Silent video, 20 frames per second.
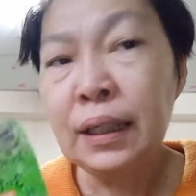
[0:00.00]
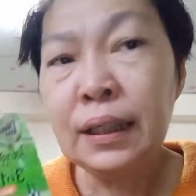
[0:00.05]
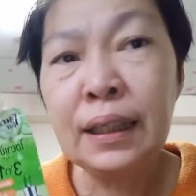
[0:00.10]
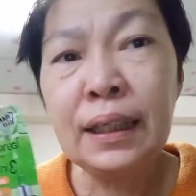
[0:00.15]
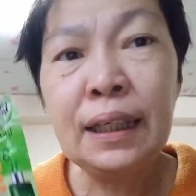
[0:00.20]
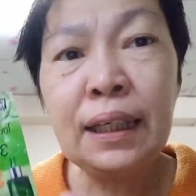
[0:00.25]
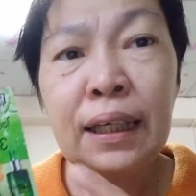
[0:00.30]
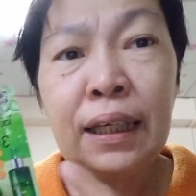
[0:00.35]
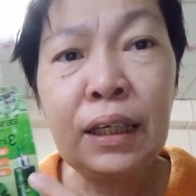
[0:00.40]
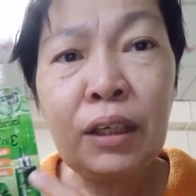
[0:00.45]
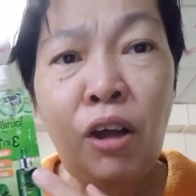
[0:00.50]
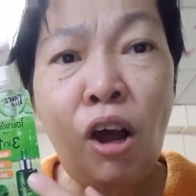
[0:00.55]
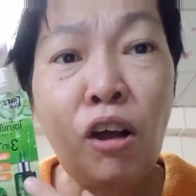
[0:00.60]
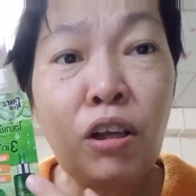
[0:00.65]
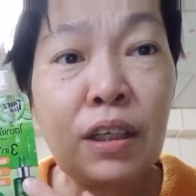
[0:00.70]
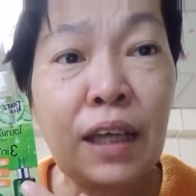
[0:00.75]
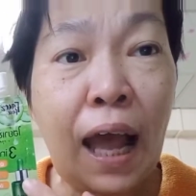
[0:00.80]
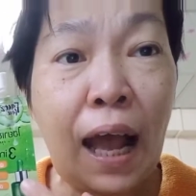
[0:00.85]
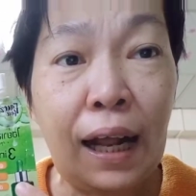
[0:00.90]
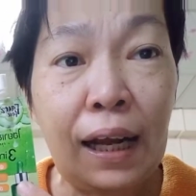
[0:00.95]
ทีนี้นอก
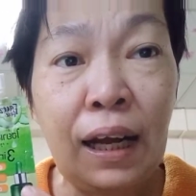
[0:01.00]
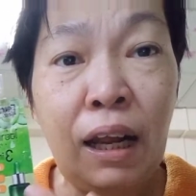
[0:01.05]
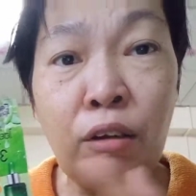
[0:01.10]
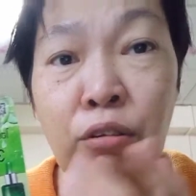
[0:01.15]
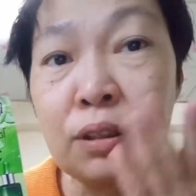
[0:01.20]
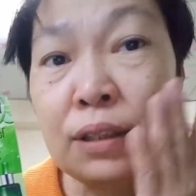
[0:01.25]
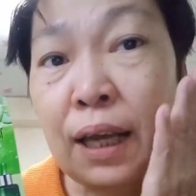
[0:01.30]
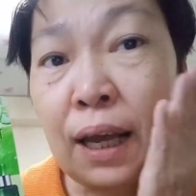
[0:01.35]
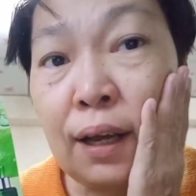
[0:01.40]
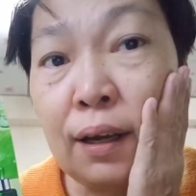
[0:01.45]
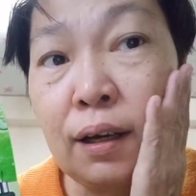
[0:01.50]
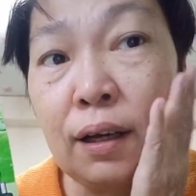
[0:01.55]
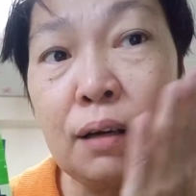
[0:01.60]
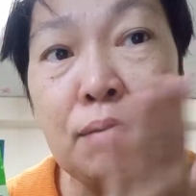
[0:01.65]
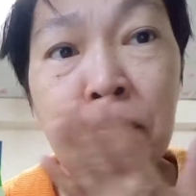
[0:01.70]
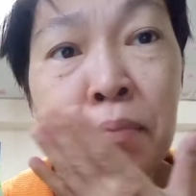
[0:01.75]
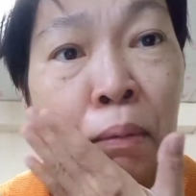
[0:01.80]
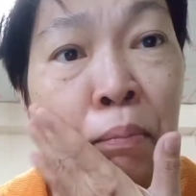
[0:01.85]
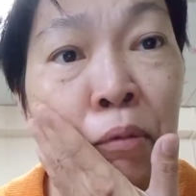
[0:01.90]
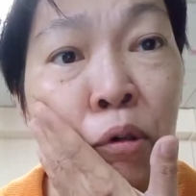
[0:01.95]
จากเราจะ
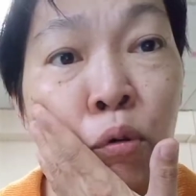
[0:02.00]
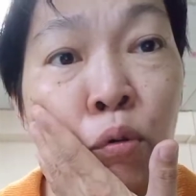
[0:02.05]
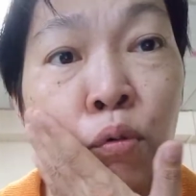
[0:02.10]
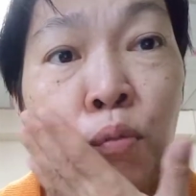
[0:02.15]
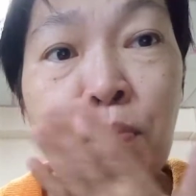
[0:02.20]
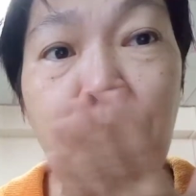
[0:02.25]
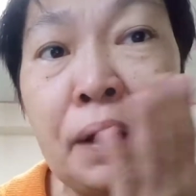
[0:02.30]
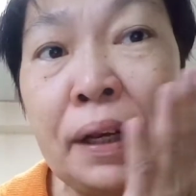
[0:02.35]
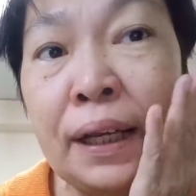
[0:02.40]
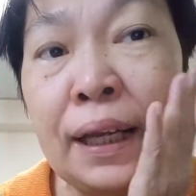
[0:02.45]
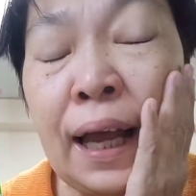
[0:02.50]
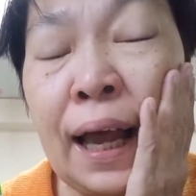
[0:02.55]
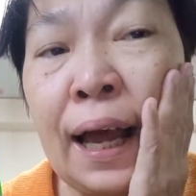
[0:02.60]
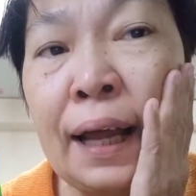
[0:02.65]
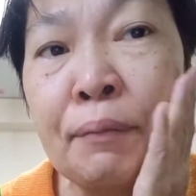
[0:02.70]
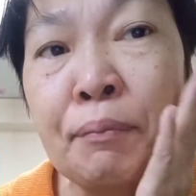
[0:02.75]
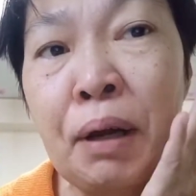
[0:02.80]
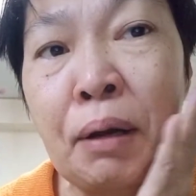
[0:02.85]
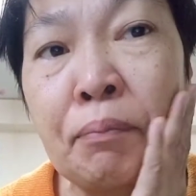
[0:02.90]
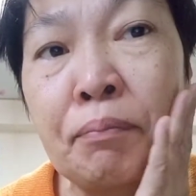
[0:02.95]
บำรุงเป็นกา
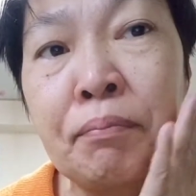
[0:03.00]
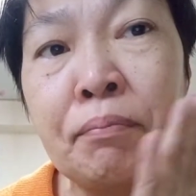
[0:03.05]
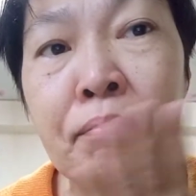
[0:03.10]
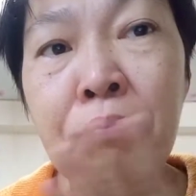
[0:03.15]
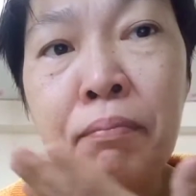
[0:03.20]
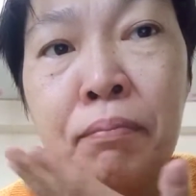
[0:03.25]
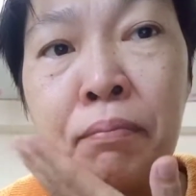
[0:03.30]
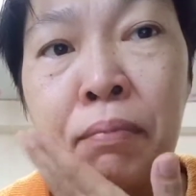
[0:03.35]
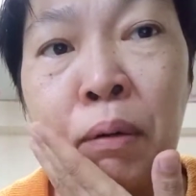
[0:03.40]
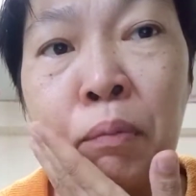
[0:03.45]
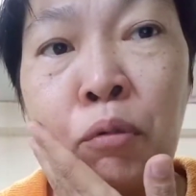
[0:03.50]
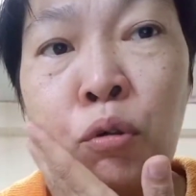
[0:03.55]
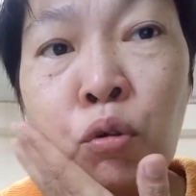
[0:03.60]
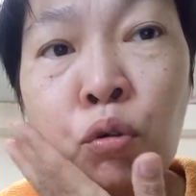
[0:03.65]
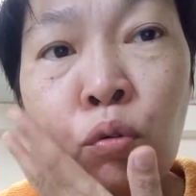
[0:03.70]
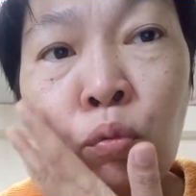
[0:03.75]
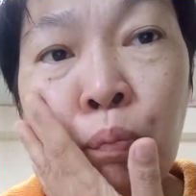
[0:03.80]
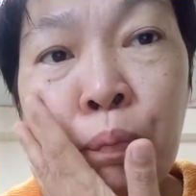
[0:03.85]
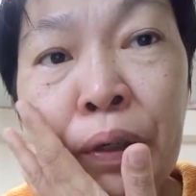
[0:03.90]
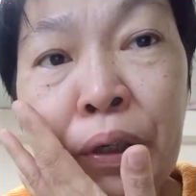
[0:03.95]
รแบบบำรุ
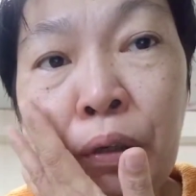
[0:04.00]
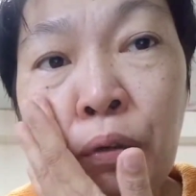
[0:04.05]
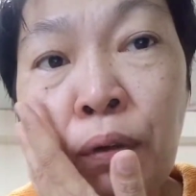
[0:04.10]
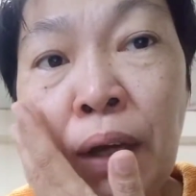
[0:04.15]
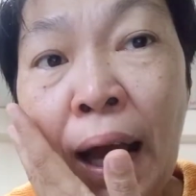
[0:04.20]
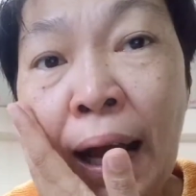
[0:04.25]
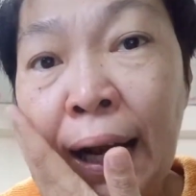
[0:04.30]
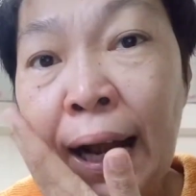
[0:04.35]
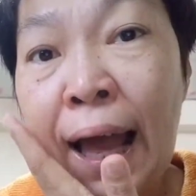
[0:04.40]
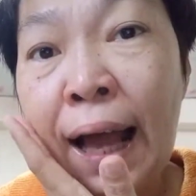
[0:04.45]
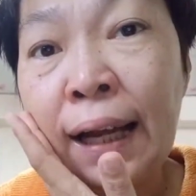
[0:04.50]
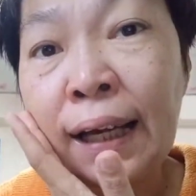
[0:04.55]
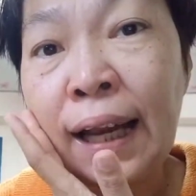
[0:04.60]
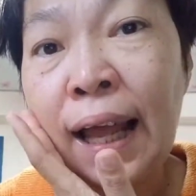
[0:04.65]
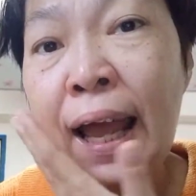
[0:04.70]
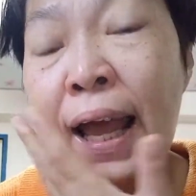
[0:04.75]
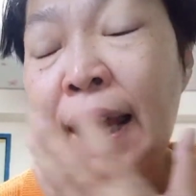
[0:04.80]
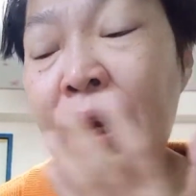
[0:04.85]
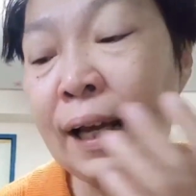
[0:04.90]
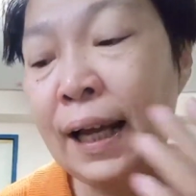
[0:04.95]
งผิวหลังล้างห
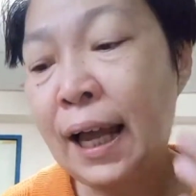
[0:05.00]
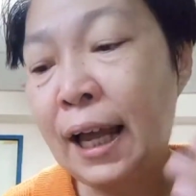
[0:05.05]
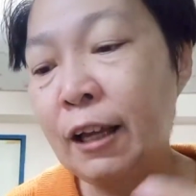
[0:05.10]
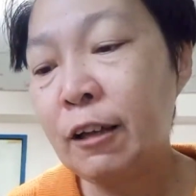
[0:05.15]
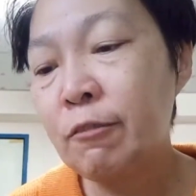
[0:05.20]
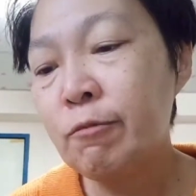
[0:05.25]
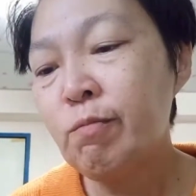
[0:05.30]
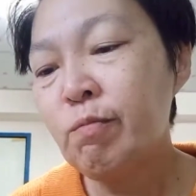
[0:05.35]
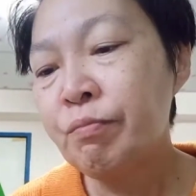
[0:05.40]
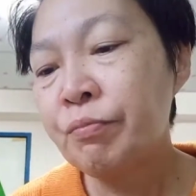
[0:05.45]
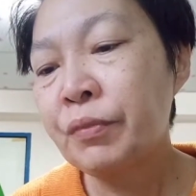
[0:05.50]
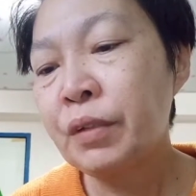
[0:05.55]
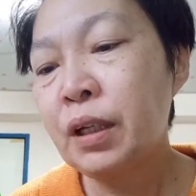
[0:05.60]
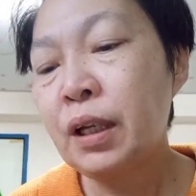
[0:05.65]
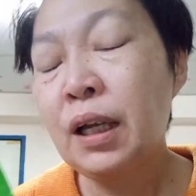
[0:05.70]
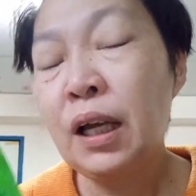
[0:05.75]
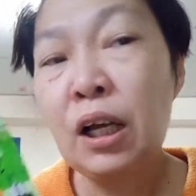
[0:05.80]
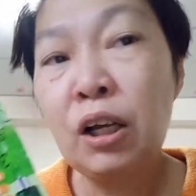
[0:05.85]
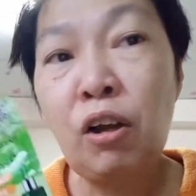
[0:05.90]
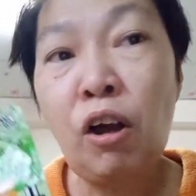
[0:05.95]
น้านะคะ
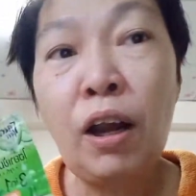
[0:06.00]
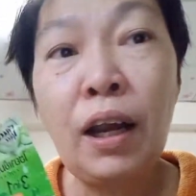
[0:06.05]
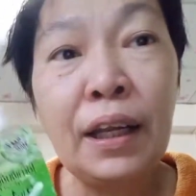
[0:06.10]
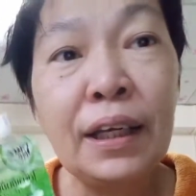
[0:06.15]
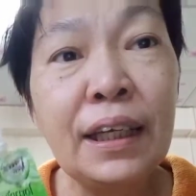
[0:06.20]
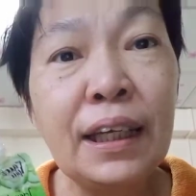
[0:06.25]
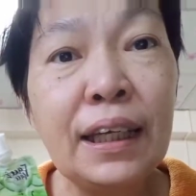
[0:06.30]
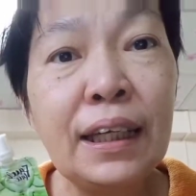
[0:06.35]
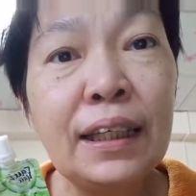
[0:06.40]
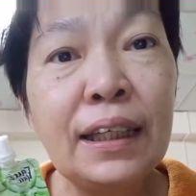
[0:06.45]
กรณี